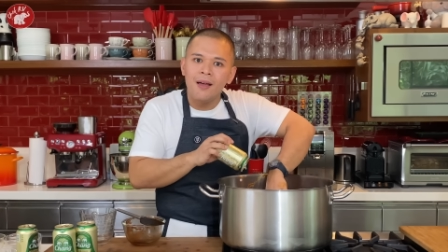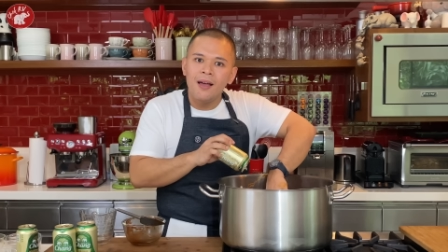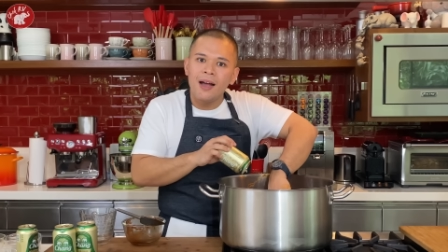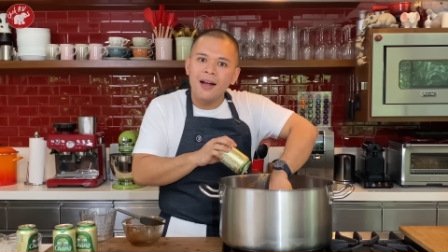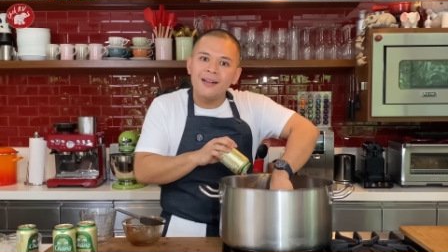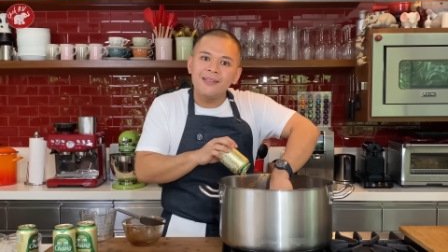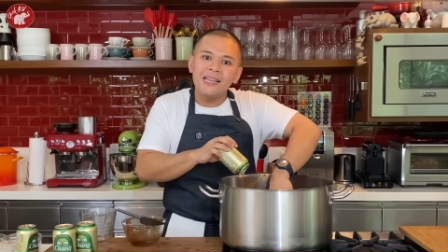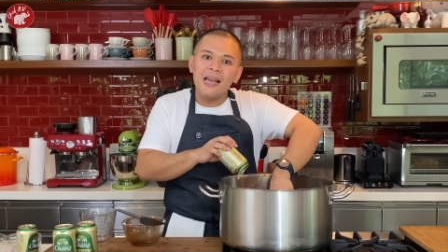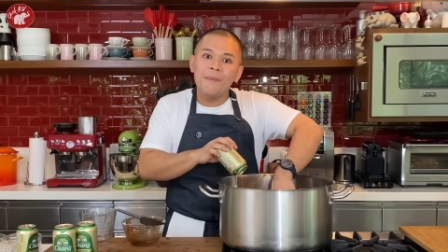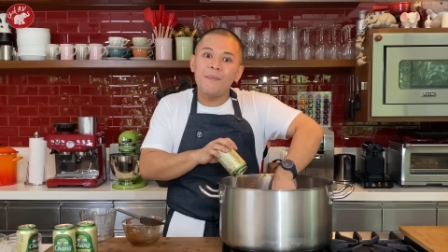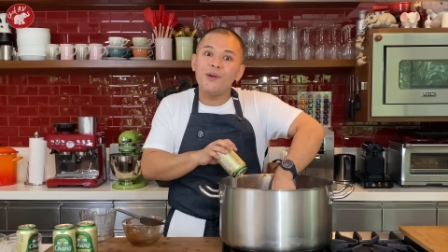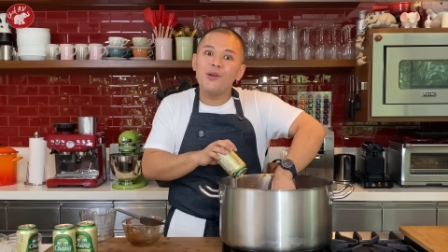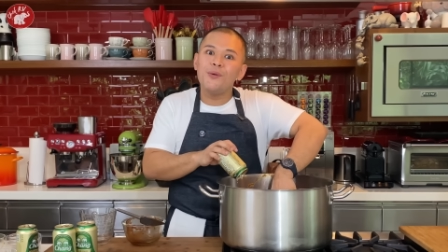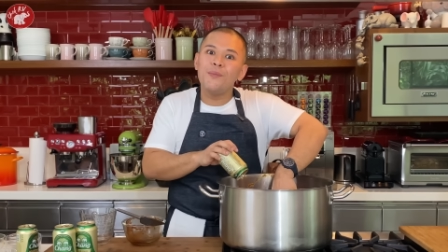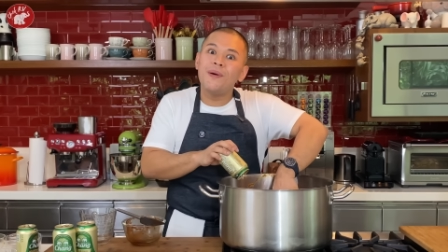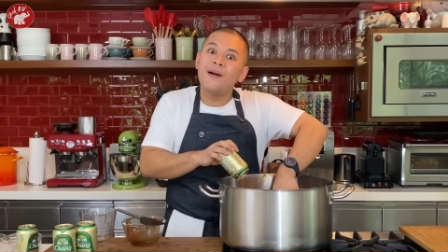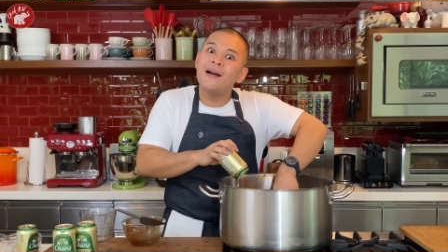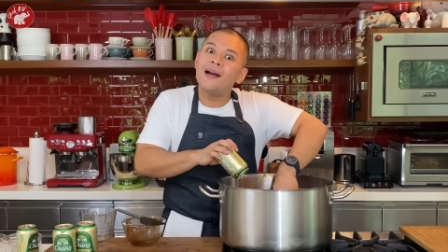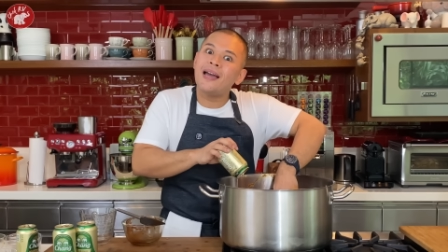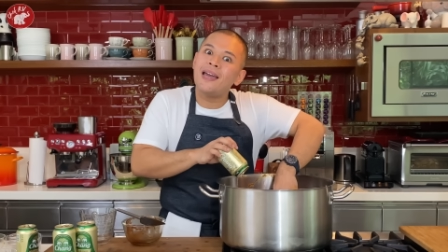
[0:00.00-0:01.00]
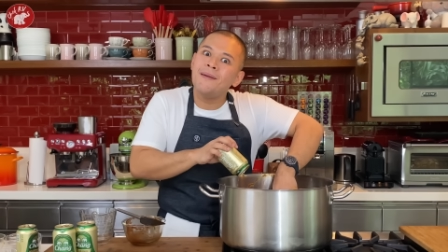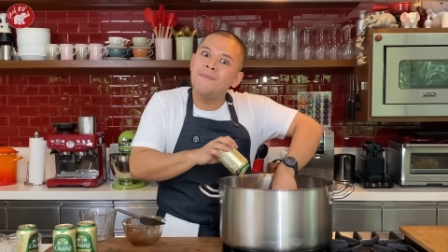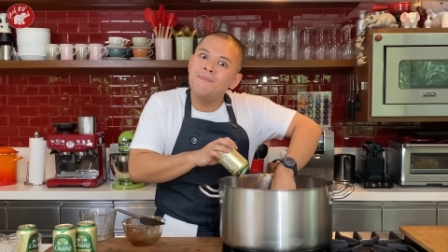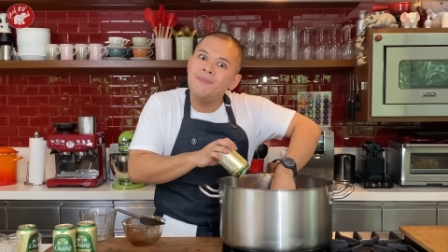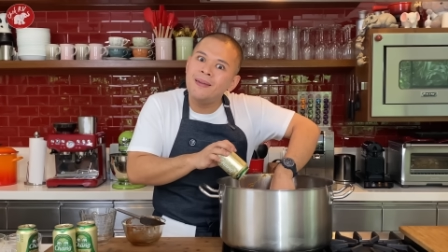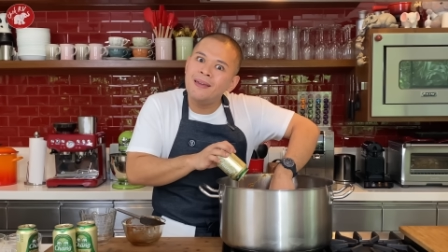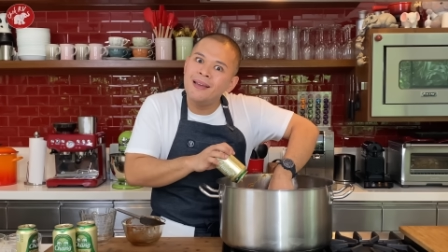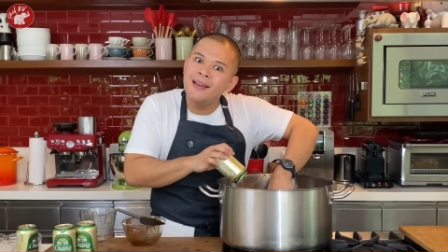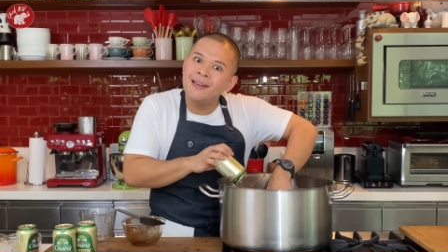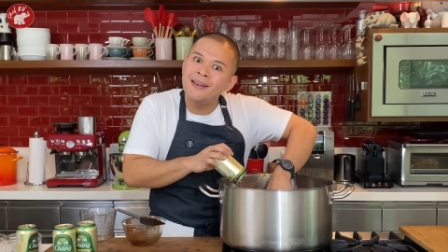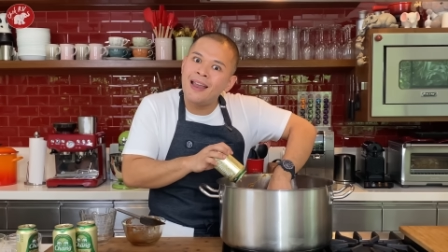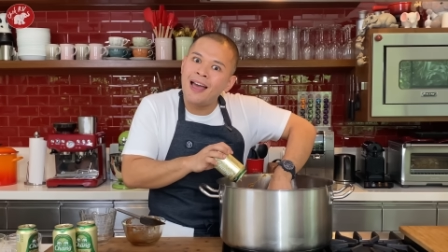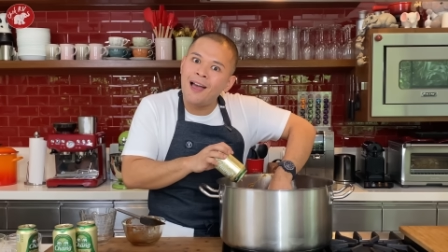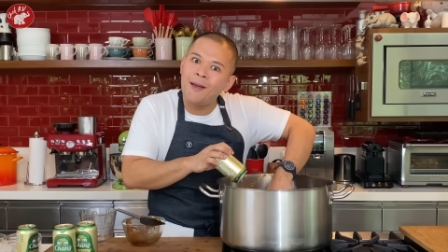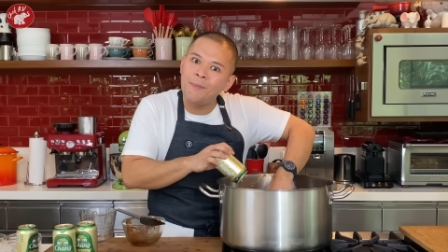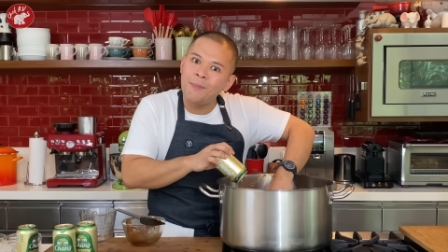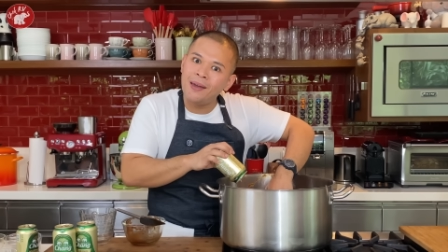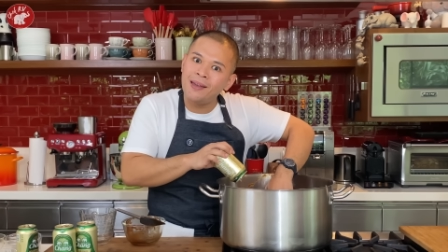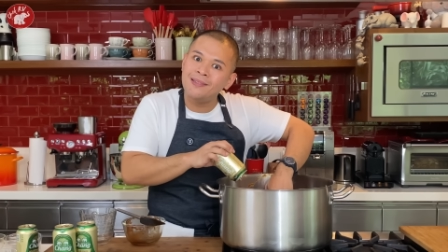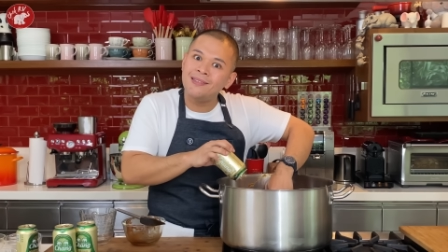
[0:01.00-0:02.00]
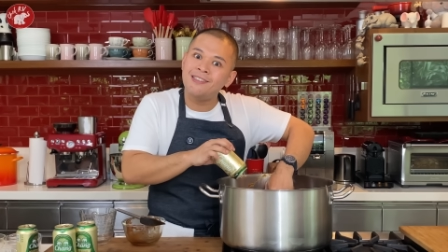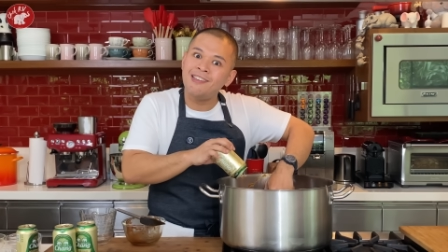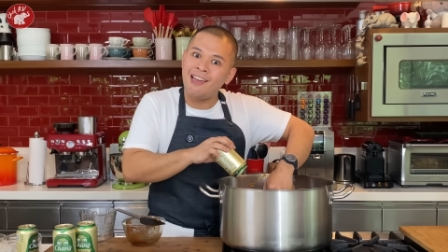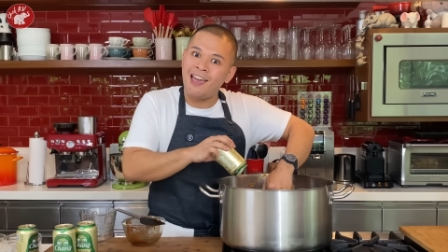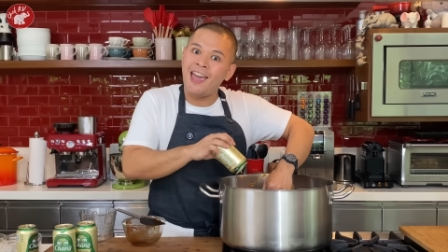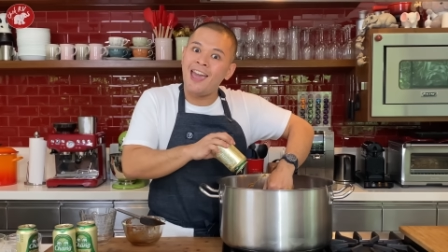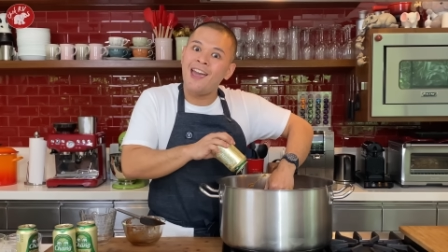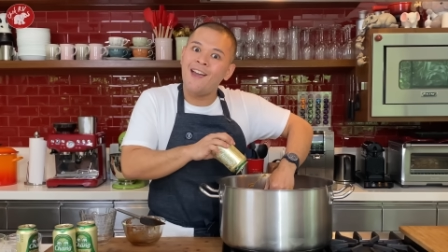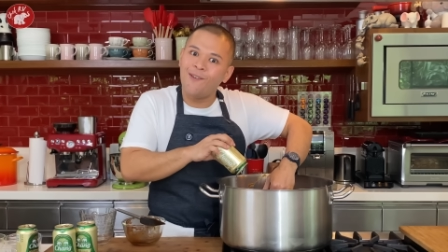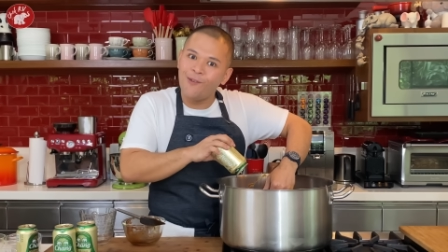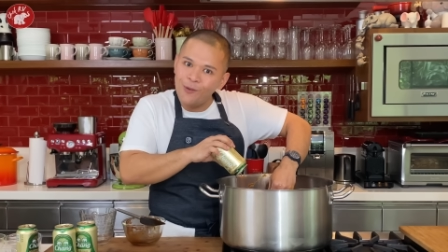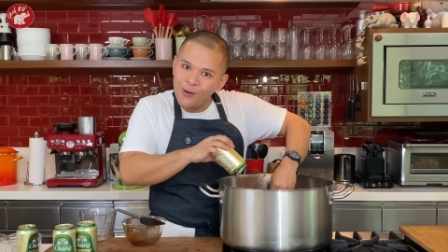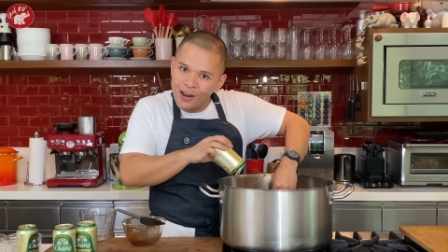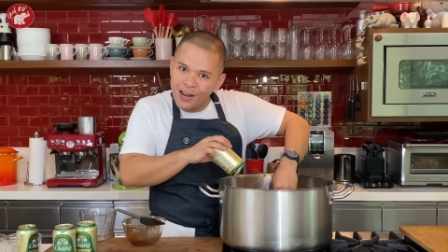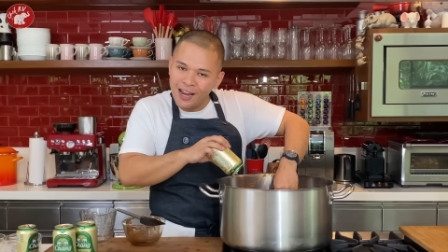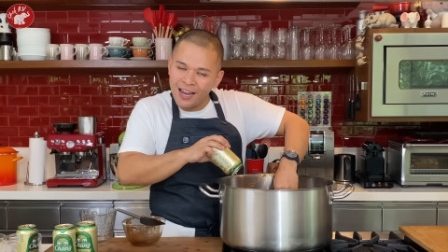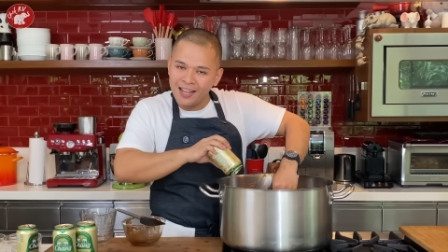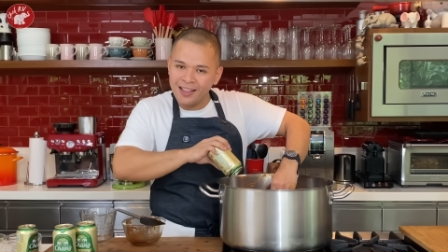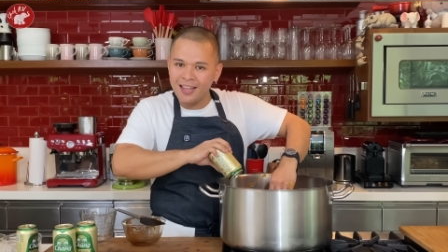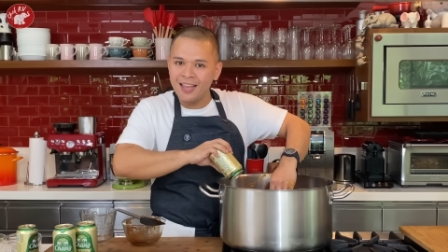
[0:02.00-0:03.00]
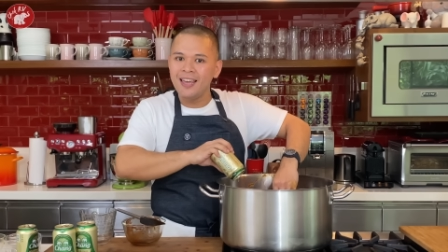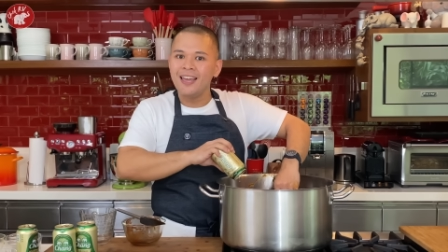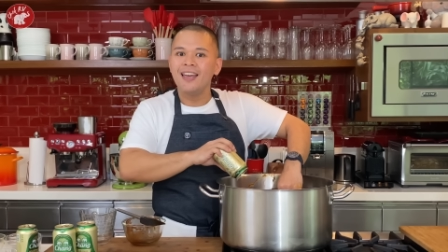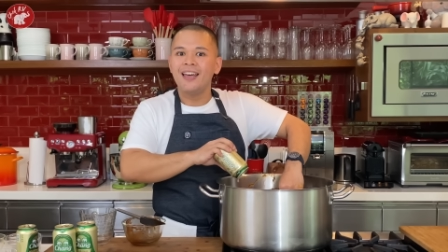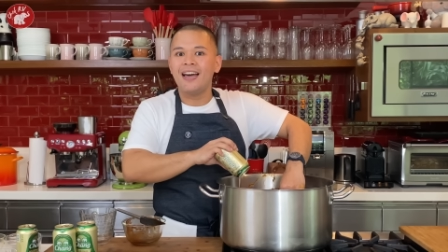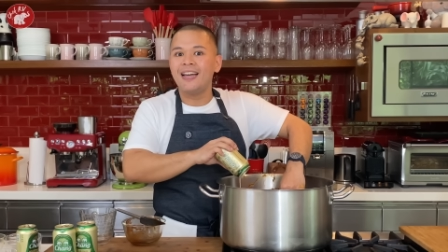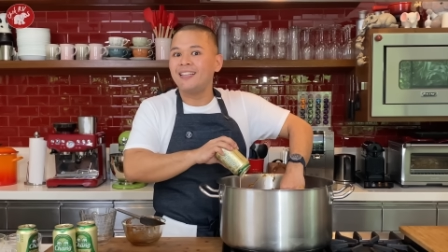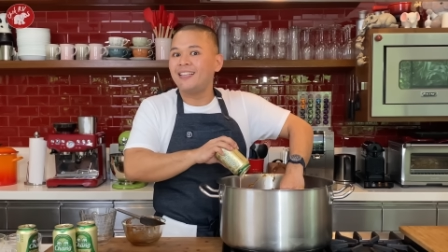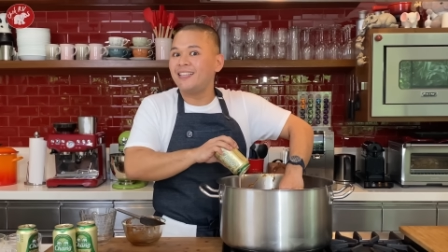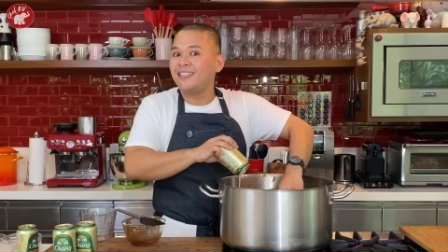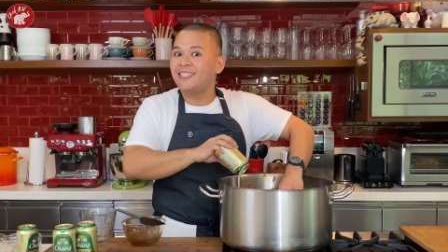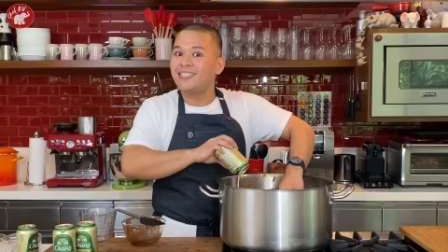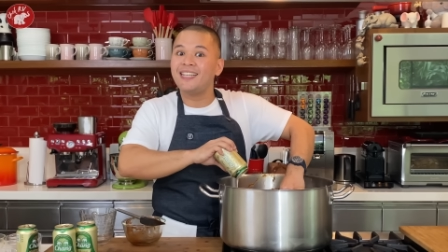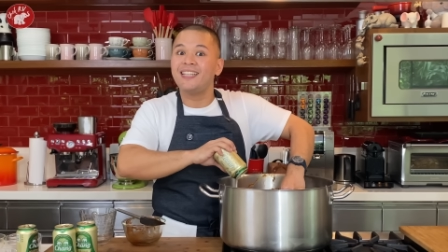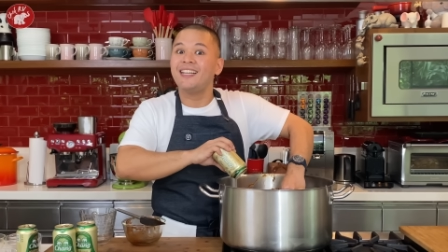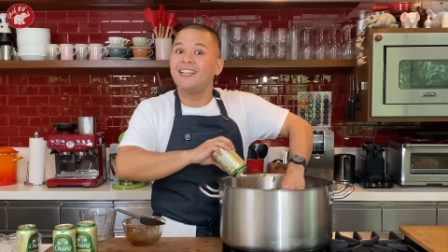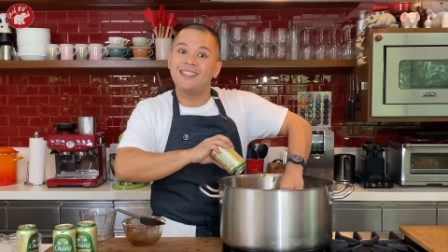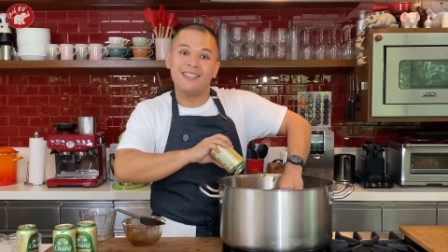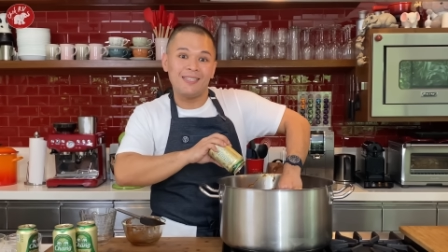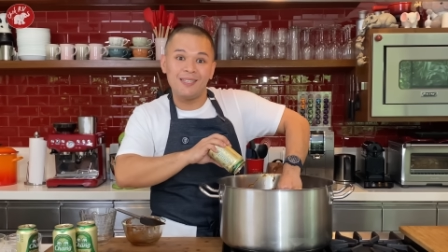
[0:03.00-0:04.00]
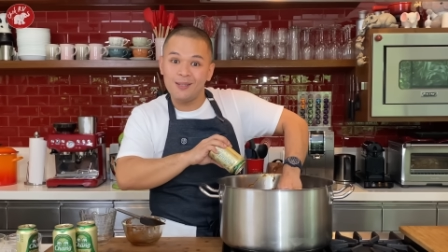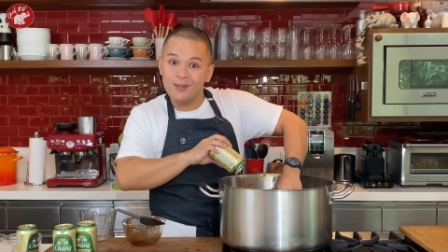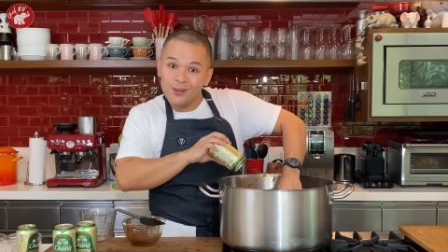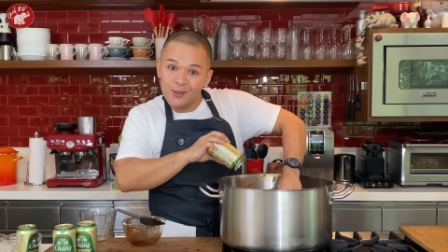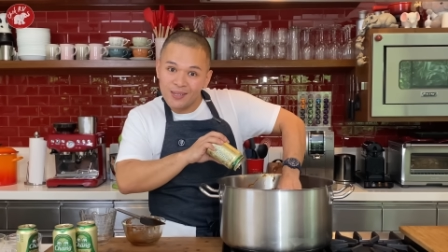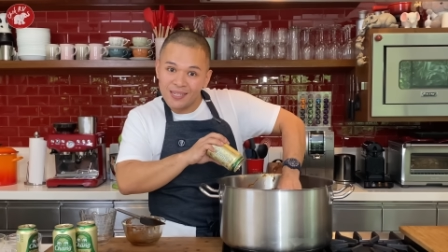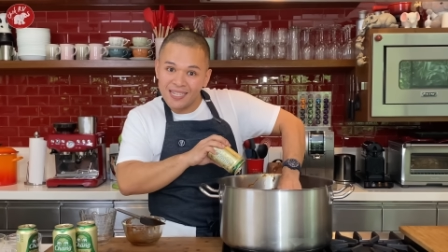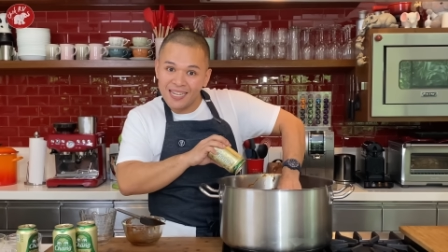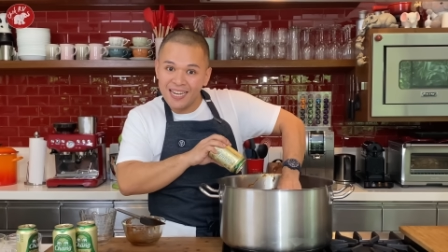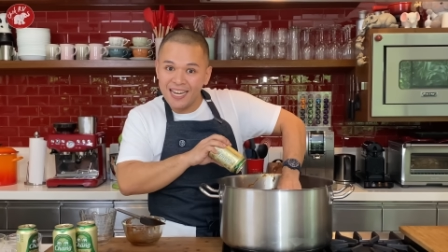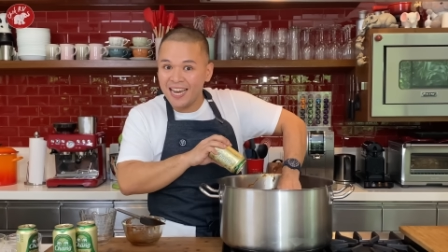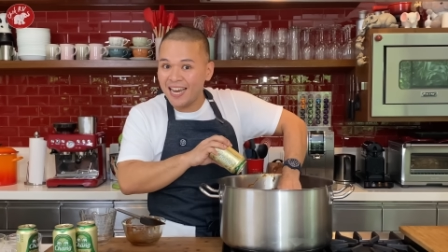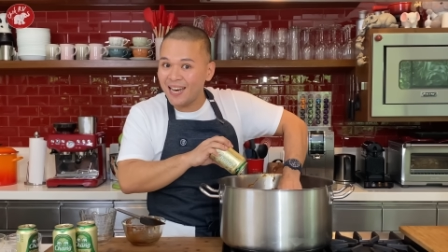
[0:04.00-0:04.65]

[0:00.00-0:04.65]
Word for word: Kasama yung mga kaibigan namin, si Erin at si Tita Susie.